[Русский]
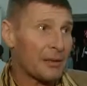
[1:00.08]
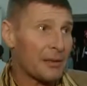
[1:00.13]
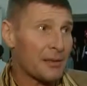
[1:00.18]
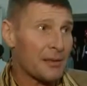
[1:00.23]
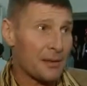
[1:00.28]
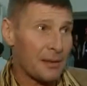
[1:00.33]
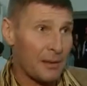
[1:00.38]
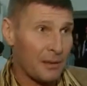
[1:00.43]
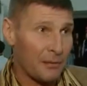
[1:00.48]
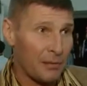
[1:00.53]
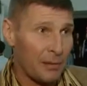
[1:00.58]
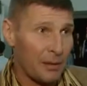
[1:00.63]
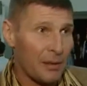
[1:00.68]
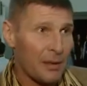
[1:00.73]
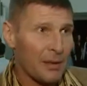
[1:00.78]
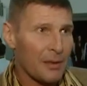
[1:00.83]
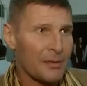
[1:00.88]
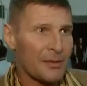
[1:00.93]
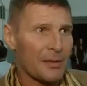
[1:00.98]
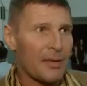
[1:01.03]
Это
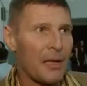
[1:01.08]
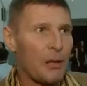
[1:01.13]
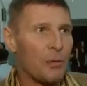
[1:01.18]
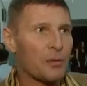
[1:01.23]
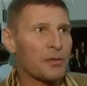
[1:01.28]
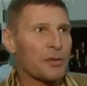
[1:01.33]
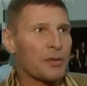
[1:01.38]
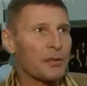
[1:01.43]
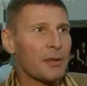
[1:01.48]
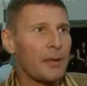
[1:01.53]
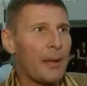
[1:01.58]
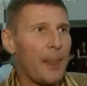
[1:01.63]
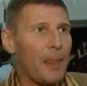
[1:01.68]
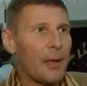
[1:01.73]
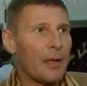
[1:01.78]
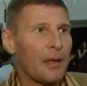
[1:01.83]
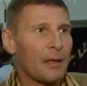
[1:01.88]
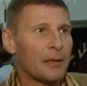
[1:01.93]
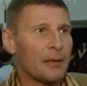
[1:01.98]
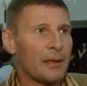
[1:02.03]
символ
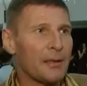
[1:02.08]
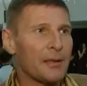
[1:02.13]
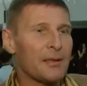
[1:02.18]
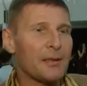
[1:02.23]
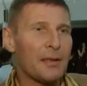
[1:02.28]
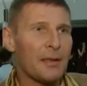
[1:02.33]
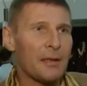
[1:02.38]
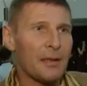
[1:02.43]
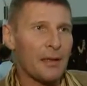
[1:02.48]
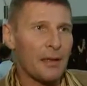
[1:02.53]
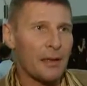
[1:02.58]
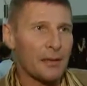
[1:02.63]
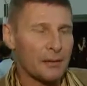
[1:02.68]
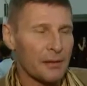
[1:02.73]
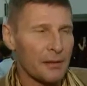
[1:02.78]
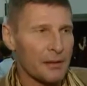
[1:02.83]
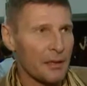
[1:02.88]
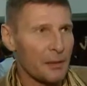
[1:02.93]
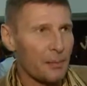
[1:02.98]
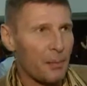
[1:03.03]
скаутинга, это
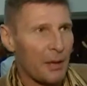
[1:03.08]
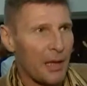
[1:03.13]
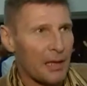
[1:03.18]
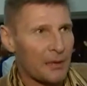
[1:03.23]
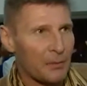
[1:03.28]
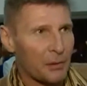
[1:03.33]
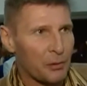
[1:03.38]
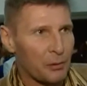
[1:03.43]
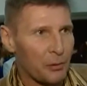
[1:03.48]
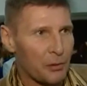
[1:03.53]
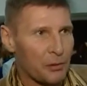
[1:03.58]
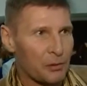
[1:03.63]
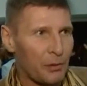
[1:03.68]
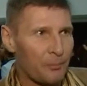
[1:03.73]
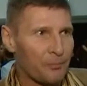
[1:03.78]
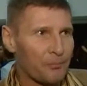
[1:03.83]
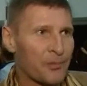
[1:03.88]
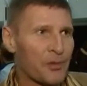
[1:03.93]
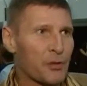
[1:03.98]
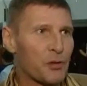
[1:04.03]
интеллигентность, это показывает то,
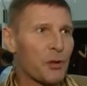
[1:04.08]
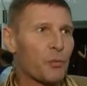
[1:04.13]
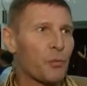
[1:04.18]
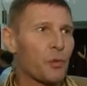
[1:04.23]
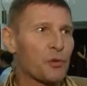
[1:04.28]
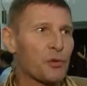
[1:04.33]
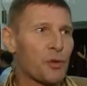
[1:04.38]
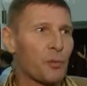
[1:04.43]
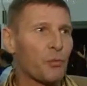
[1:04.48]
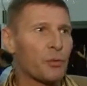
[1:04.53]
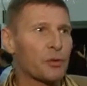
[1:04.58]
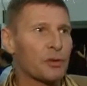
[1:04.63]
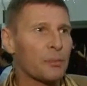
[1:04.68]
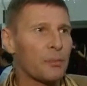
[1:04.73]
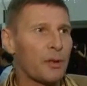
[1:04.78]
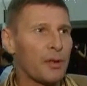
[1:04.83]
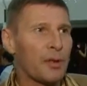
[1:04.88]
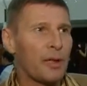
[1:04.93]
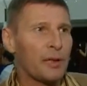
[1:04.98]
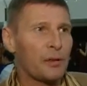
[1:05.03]
что чему, к
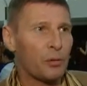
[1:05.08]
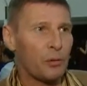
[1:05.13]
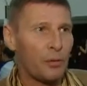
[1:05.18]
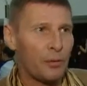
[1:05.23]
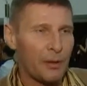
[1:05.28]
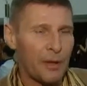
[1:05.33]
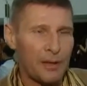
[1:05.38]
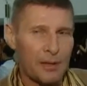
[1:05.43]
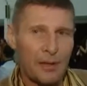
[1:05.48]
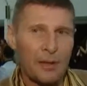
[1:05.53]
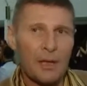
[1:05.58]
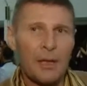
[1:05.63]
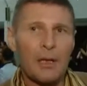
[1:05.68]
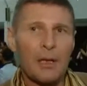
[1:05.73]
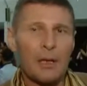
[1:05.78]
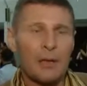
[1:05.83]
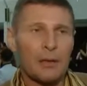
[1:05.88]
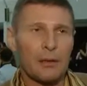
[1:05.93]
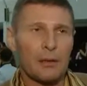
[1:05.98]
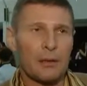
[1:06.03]
чему-то мы готовились
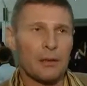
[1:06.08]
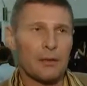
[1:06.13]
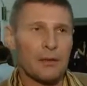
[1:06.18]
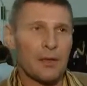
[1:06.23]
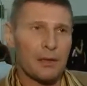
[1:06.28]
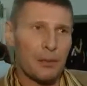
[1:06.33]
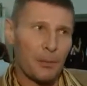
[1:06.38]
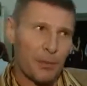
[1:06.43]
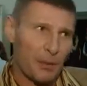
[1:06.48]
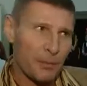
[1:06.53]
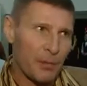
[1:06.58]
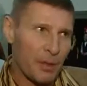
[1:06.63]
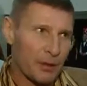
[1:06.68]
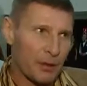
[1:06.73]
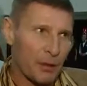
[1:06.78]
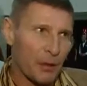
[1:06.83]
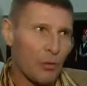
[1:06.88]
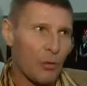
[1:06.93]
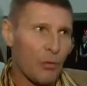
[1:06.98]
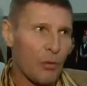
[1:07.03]
э, где-то
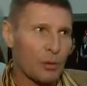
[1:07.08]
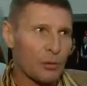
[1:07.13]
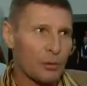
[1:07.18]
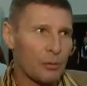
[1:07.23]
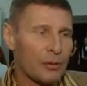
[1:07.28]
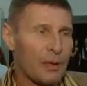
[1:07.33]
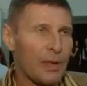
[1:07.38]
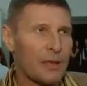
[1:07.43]
примерно год.